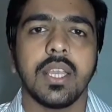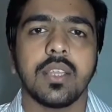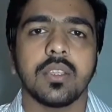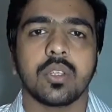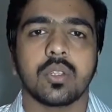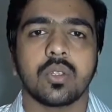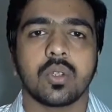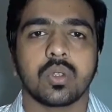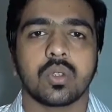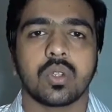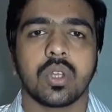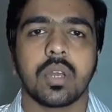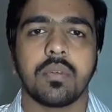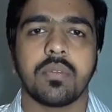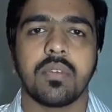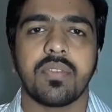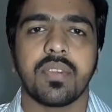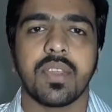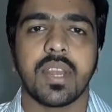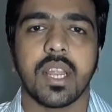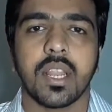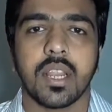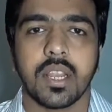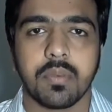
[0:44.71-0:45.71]
तो दोस्तों अभी
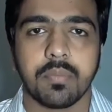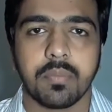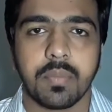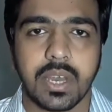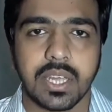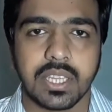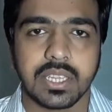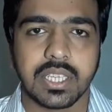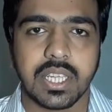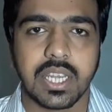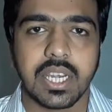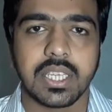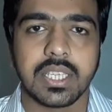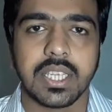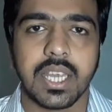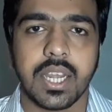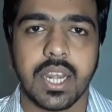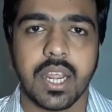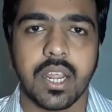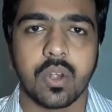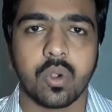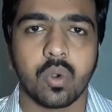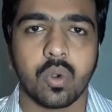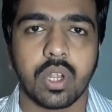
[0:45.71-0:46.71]
फ़िलहाल हम बात करने जा
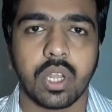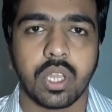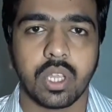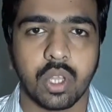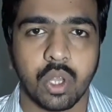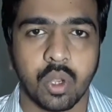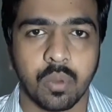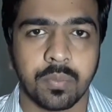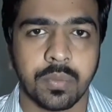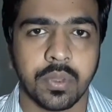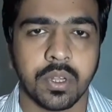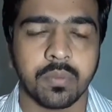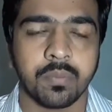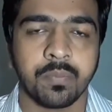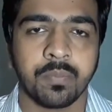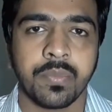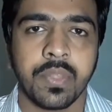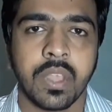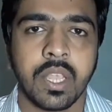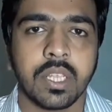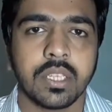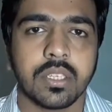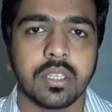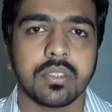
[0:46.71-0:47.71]
रहे हैं रूटिंग के ऊपर
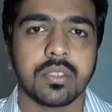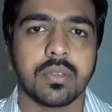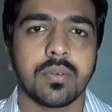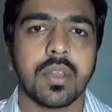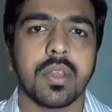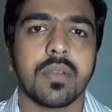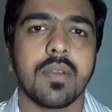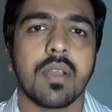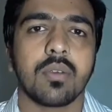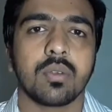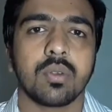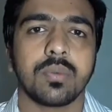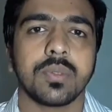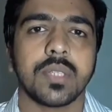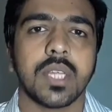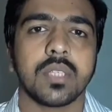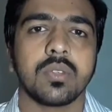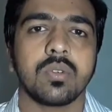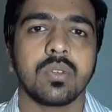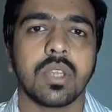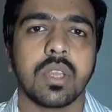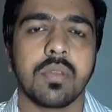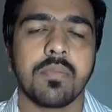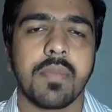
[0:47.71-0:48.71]
सबसे पहले मैं आपको बता
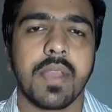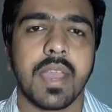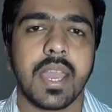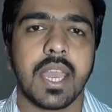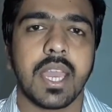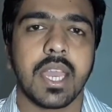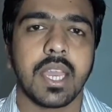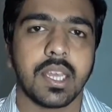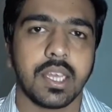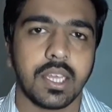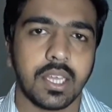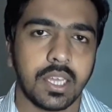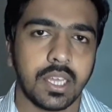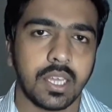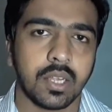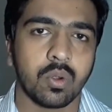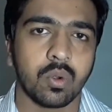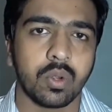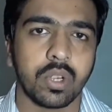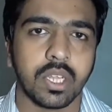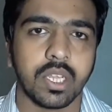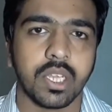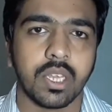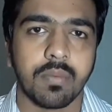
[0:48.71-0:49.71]
दूं कि मैं
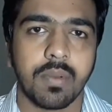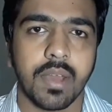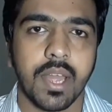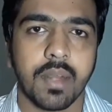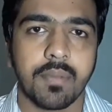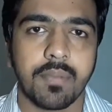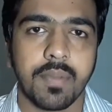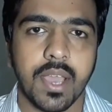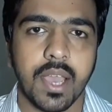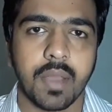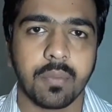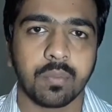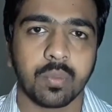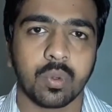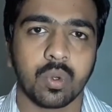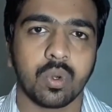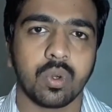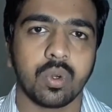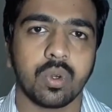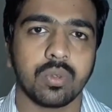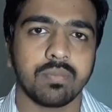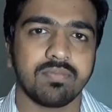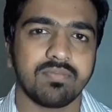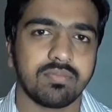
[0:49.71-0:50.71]
रूटिंग के बारे में
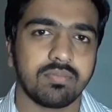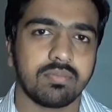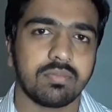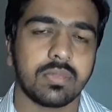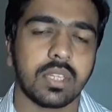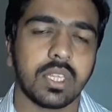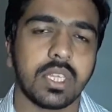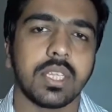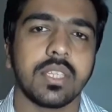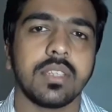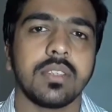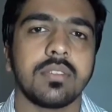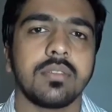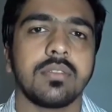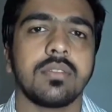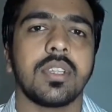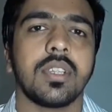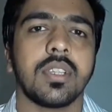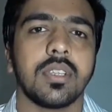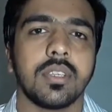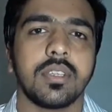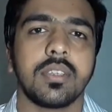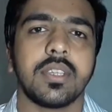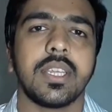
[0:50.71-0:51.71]
आपको तीन
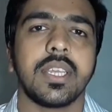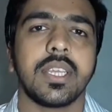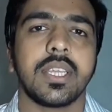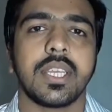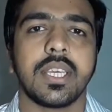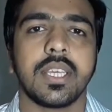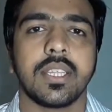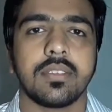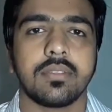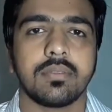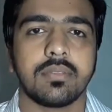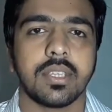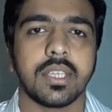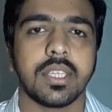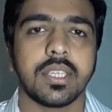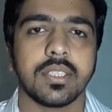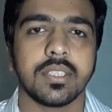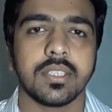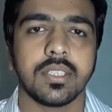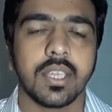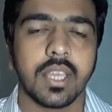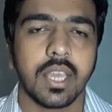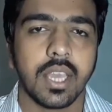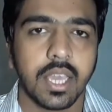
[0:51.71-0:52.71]
यानी कि
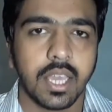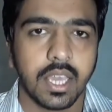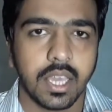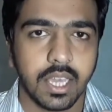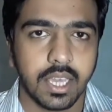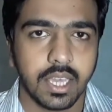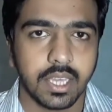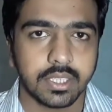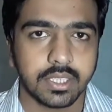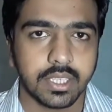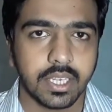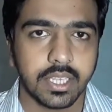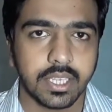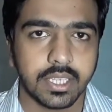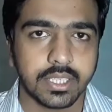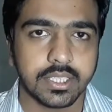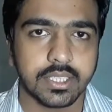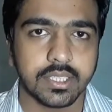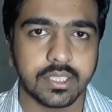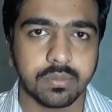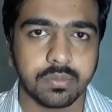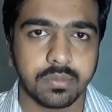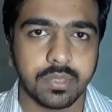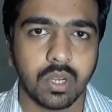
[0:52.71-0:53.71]
तीन तरीके
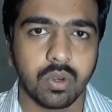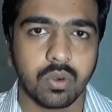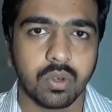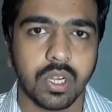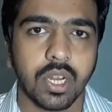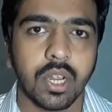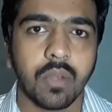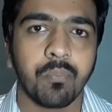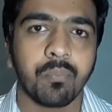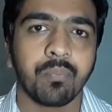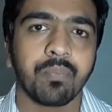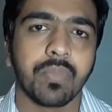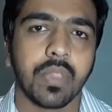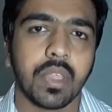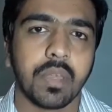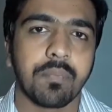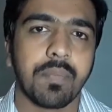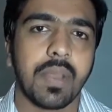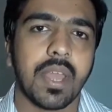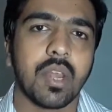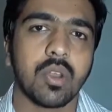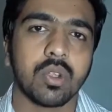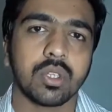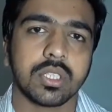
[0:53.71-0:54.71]
से समझाऊंगा
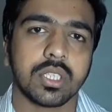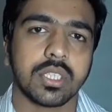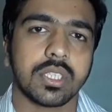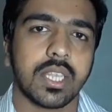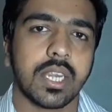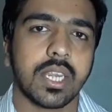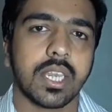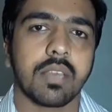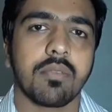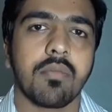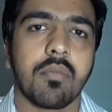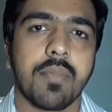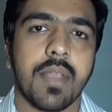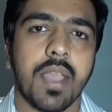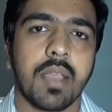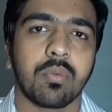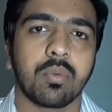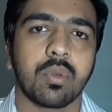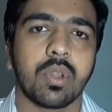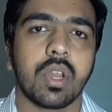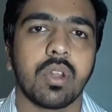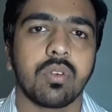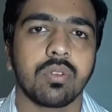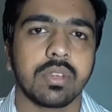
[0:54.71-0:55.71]
पहले उसके तरीके में मैं
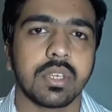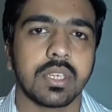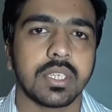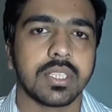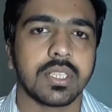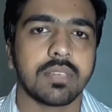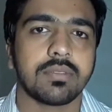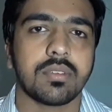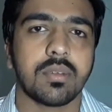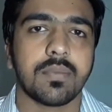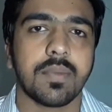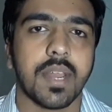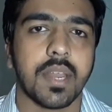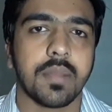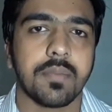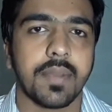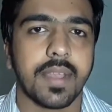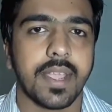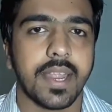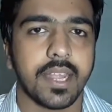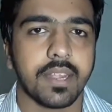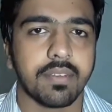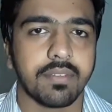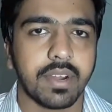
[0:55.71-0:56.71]
आपको लाऊंगा कि सबसे पहले
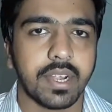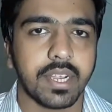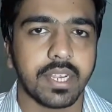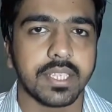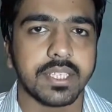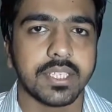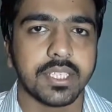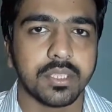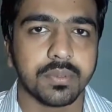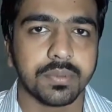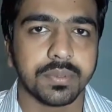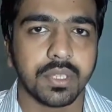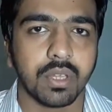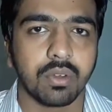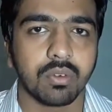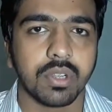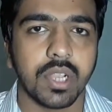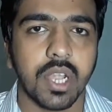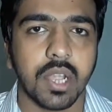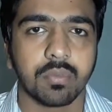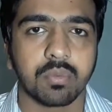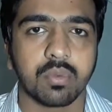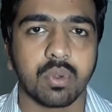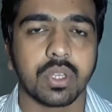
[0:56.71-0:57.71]
मैं एडवांटेजेस
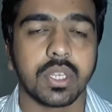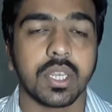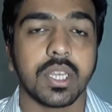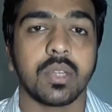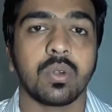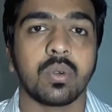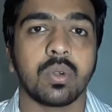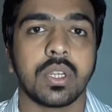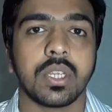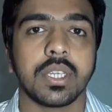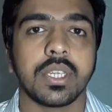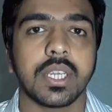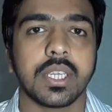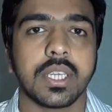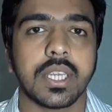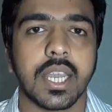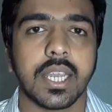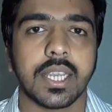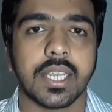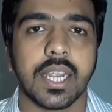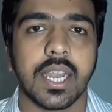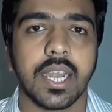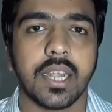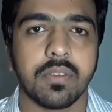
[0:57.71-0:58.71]
बताऊंगा आपको कि रूटिंग के
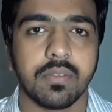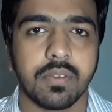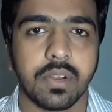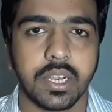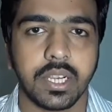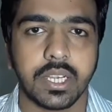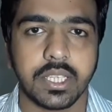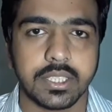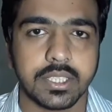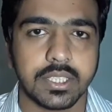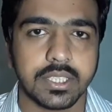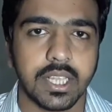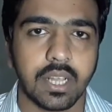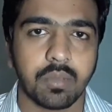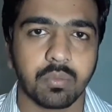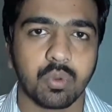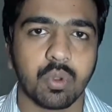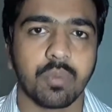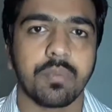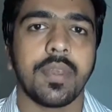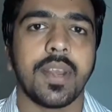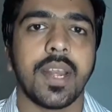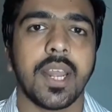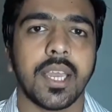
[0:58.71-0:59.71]
क्या क्या एडवांटेजेस
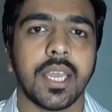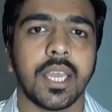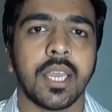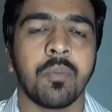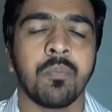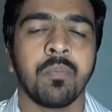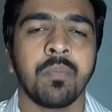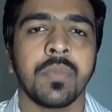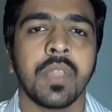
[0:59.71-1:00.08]
आपको मिलेंगे